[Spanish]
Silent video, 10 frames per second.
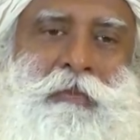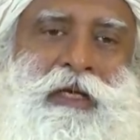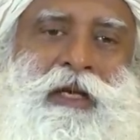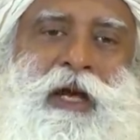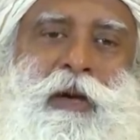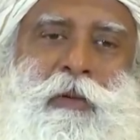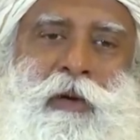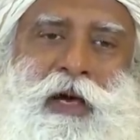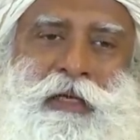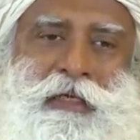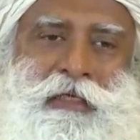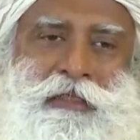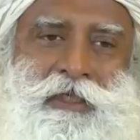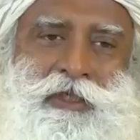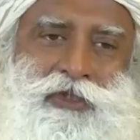Pero ahora me
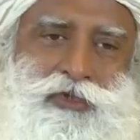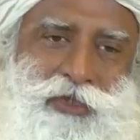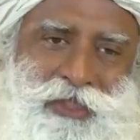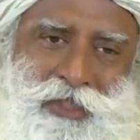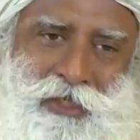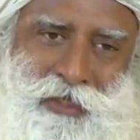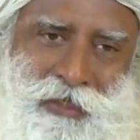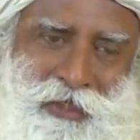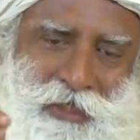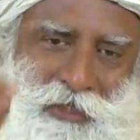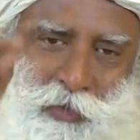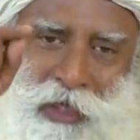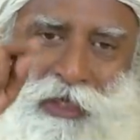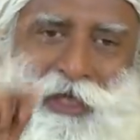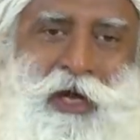intereso en este joven.
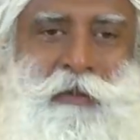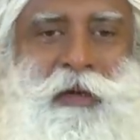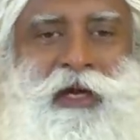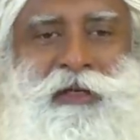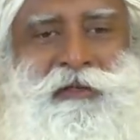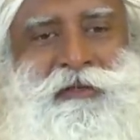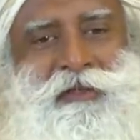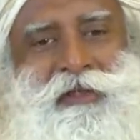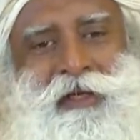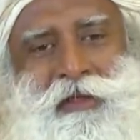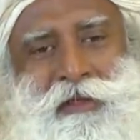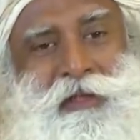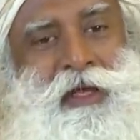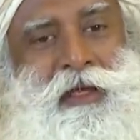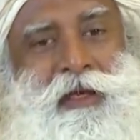
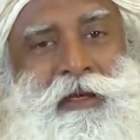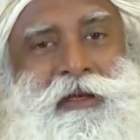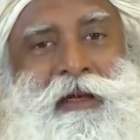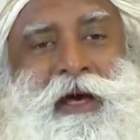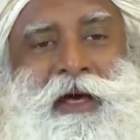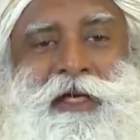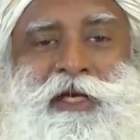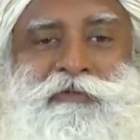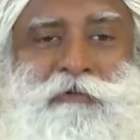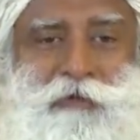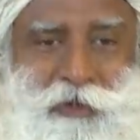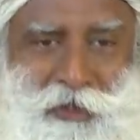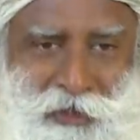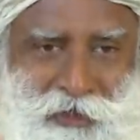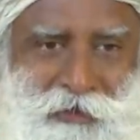Entonces, Necesito
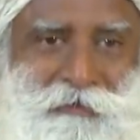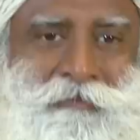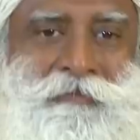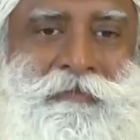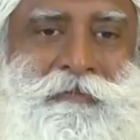enfoque.